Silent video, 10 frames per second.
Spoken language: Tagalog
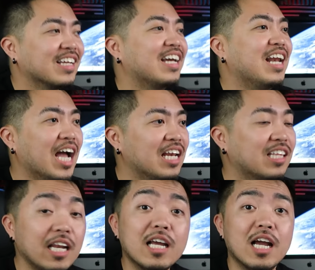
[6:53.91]
kay Lali
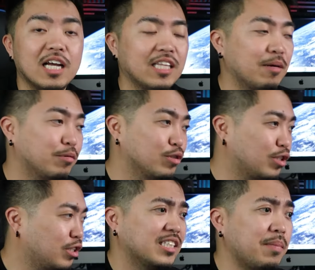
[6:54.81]
talaga.
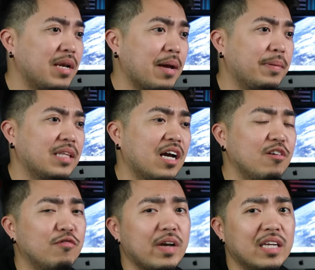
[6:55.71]
Tapos, kasi malapit na nga
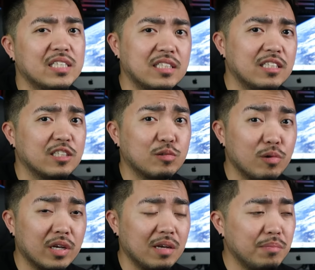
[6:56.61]
yung finance din sa
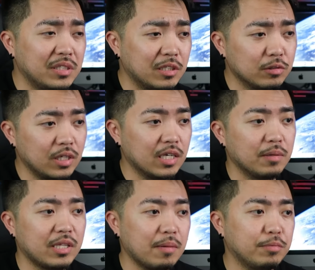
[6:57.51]
school, kaya ang busy ko talaga.
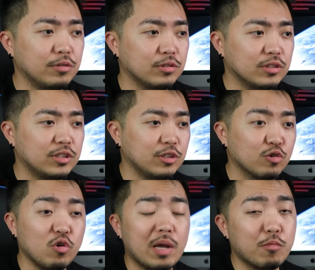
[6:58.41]
Tapos, yung
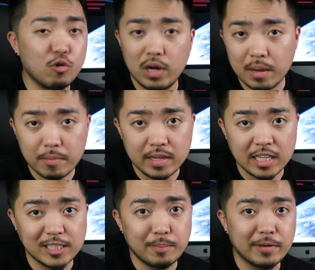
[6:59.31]
collab-collab,
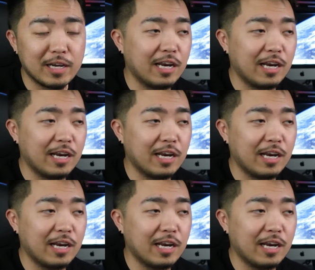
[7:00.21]
ganyan, siyempre,